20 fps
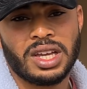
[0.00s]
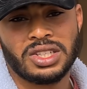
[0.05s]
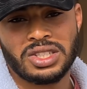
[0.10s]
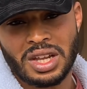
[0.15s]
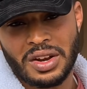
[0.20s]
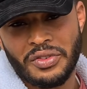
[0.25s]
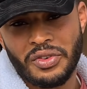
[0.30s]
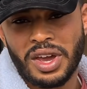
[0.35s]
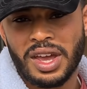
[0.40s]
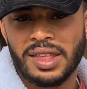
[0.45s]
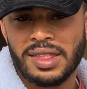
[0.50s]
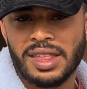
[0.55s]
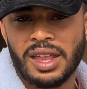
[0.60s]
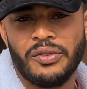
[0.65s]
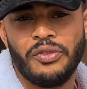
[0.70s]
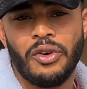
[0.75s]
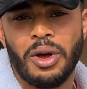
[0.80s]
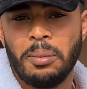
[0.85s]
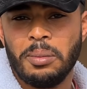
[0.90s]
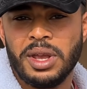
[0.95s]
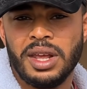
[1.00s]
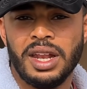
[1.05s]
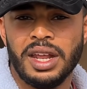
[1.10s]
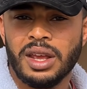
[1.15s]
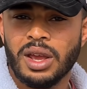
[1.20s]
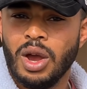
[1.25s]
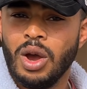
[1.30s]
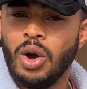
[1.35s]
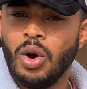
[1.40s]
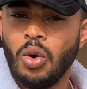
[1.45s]
اشرف قيصر
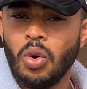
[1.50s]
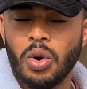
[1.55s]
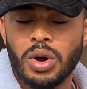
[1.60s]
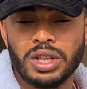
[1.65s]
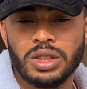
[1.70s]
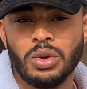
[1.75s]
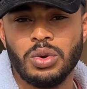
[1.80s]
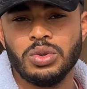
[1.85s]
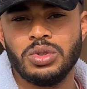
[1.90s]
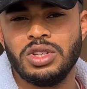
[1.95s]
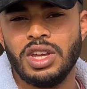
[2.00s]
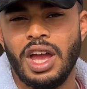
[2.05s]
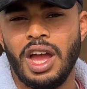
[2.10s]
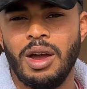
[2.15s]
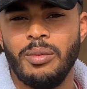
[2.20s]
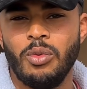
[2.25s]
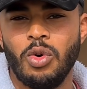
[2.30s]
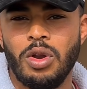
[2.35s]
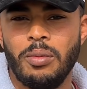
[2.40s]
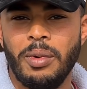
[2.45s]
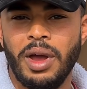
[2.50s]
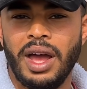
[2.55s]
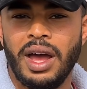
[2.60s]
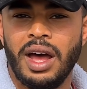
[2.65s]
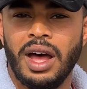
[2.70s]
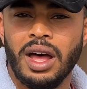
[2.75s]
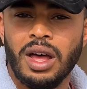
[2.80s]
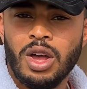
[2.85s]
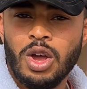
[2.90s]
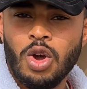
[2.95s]
فاميلي وقطعوا التعامل
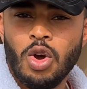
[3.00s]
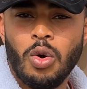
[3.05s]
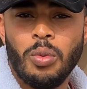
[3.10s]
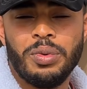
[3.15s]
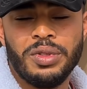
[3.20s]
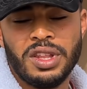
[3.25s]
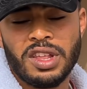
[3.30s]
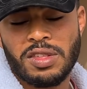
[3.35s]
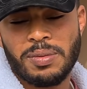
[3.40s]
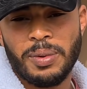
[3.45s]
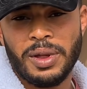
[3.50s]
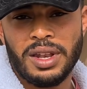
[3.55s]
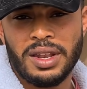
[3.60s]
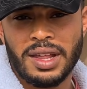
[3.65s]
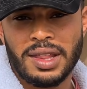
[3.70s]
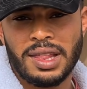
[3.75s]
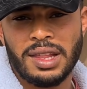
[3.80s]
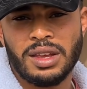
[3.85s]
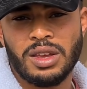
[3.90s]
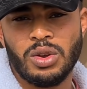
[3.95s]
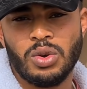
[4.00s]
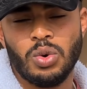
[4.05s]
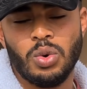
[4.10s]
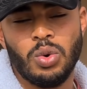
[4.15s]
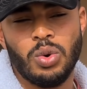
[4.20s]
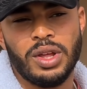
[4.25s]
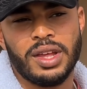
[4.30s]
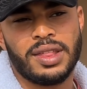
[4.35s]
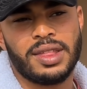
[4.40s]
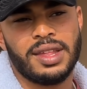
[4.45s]
معها وبالنسبه للناس اللي
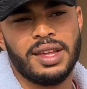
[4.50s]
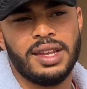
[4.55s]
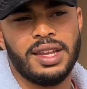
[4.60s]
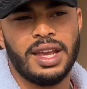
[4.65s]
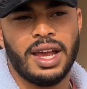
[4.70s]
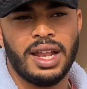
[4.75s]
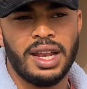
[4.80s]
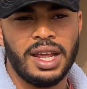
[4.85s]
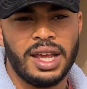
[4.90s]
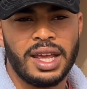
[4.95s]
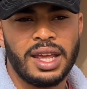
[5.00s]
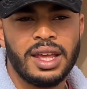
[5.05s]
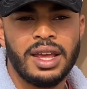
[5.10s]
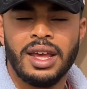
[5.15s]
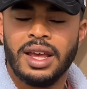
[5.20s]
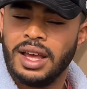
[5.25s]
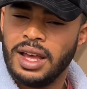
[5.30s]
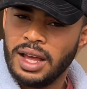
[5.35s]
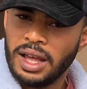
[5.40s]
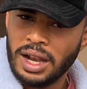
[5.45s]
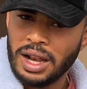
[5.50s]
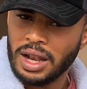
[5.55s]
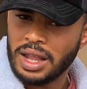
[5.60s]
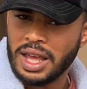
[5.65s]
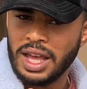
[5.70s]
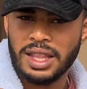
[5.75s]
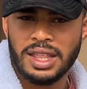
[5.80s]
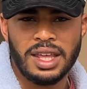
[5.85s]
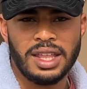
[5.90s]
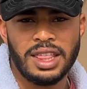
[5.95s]
كيقولوا لي سينياليه
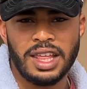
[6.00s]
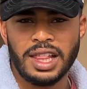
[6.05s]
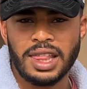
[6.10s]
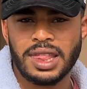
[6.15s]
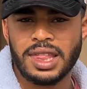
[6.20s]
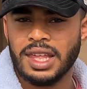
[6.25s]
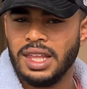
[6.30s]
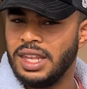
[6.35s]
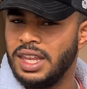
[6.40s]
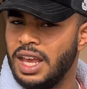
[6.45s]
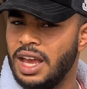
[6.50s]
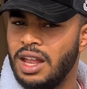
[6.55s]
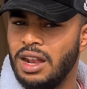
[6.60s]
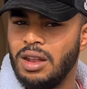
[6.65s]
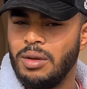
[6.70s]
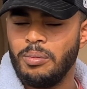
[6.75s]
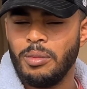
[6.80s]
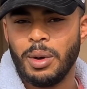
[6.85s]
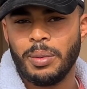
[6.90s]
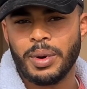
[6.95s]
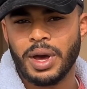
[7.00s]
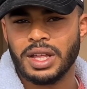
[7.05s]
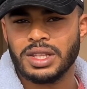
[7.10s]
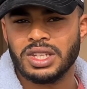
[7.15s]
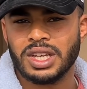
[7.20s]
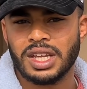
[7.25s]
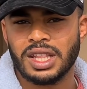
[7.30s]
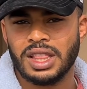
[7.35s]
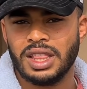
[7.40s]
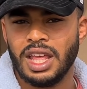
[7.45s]
القضيه ديال السينيال ما
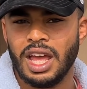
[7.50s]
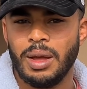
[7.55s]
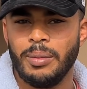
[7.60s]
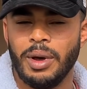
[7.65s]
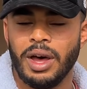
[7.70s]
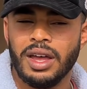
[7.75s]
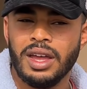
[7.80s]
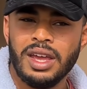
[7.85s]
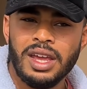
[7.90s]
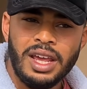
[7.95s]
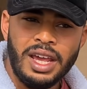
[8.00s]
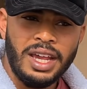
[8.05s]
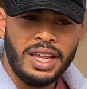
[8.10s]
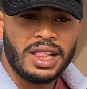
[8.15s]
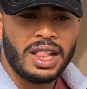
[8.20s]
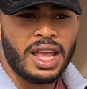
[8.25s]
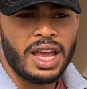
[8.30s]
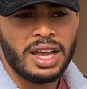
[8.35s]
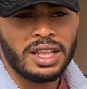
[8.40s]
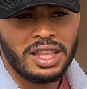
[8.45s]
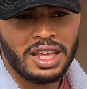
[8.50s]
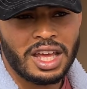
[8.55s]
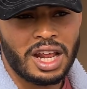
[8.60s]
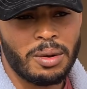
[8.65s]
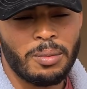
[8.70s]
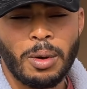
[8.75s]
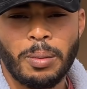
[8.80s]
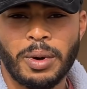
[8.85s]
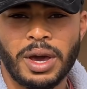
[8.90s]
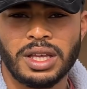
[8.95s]
بقاتش خدامه حيت القضيه
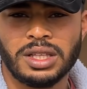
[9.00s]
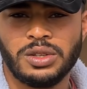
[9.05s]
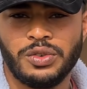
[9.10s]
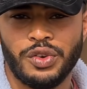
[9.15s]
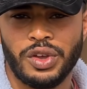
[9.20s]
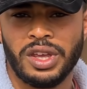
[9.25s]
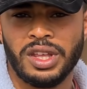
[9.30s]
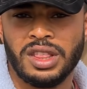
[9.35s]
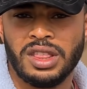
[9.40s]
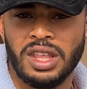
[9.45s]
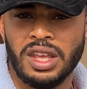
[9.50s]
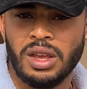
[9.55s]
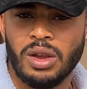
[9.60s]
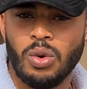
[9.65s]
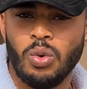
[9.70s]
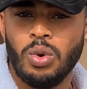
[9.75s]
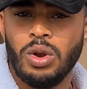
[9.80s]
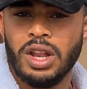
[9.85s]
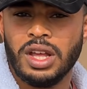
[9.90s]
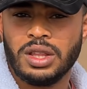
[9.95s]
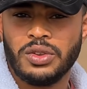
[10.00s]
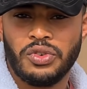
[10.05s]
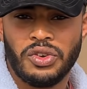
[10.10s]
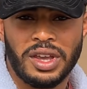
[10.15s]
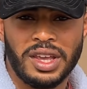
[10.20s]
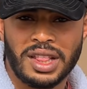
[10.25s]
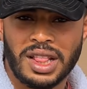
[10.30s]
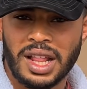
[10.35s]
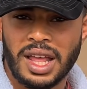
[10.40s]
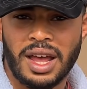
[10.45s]
راه ما بقاتش في ايدي ولات في
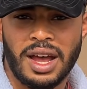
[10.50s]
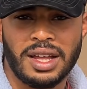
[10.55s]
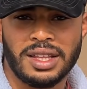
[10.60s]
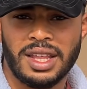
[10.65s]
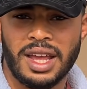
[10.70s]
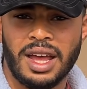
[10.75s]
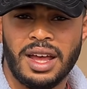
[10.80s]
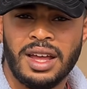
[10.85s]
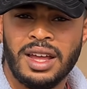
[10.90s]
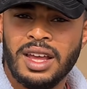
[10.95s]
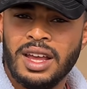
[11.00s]
ايد القضاء